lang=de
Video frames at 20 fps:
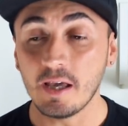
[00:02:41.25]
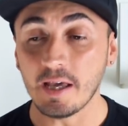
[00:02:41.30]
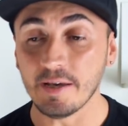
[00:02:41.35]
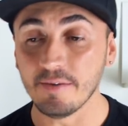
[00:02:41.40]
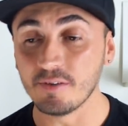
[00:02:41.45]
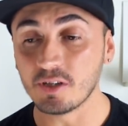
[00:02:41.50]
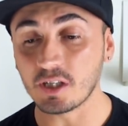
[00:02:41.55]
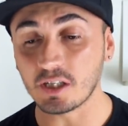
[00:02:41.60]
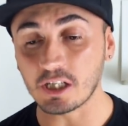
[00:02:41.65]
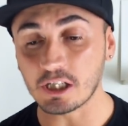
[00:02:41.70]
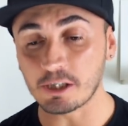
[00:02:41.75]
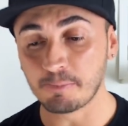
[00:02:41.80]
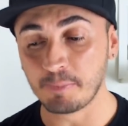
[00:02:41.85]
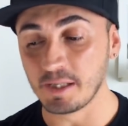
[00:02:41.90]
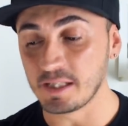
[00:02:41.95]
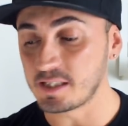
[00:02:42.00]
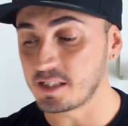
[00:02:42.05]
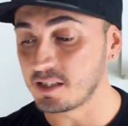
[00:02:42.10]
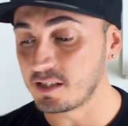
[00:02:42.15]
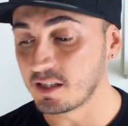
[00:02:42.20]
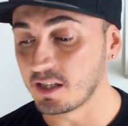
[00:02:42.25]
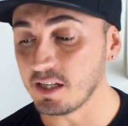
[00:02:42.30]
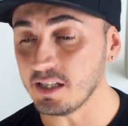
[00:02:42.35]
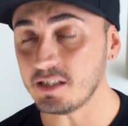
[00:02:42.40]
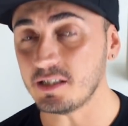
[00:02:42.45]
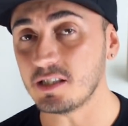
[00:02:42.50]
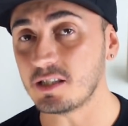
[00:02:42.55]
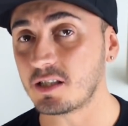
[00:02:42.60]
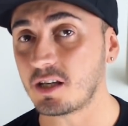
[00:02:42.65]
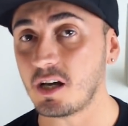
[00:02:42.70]
Entweder das Bild sieht
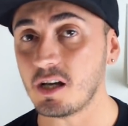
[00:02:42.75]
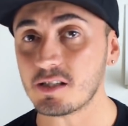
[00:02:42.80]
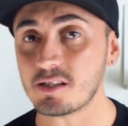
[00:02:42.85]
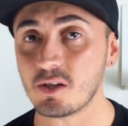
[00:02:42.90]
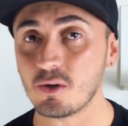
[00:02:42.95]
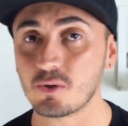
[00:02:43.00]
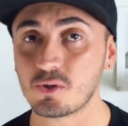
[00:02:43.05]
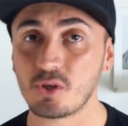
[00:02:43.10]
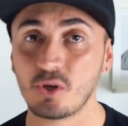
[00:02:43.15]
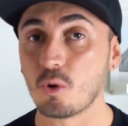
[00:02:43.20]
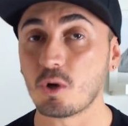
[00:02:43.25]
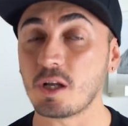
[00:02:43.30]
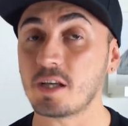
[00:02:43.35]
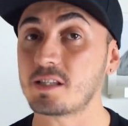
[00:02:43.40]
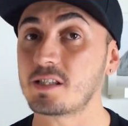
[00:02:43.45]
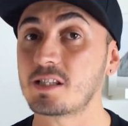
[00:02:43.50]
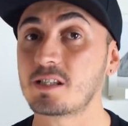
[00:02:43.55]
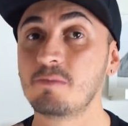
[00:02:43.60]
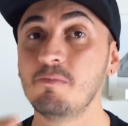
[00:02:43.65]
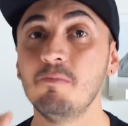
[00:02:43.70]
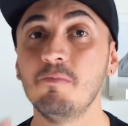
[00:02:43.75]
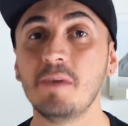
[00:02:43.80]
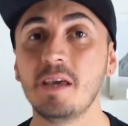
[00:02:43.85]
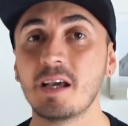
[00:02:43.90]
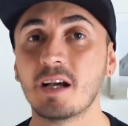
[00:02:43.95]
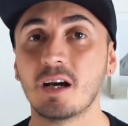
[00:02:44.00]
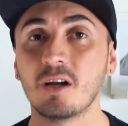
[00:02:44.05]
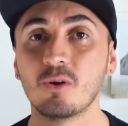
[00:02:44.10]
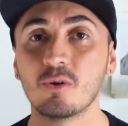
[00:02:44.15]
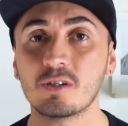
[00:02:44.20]
richtig krass aus oder es ist
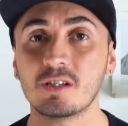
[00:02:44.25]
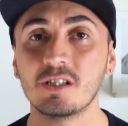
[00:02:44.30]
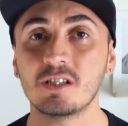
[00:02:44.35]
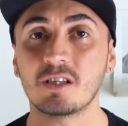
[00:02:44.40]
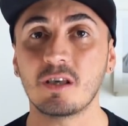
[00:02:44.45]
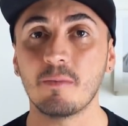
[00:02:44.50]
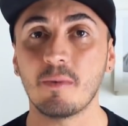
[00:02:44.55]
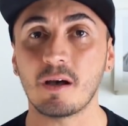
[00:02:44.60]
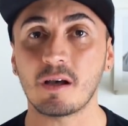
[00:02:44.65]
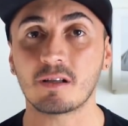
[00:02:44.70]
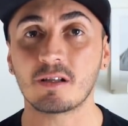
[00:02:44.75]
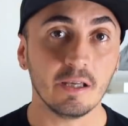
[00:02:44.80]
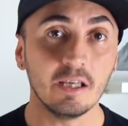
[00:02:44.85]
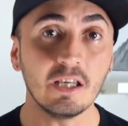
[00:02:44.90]
mega lustig gemacht.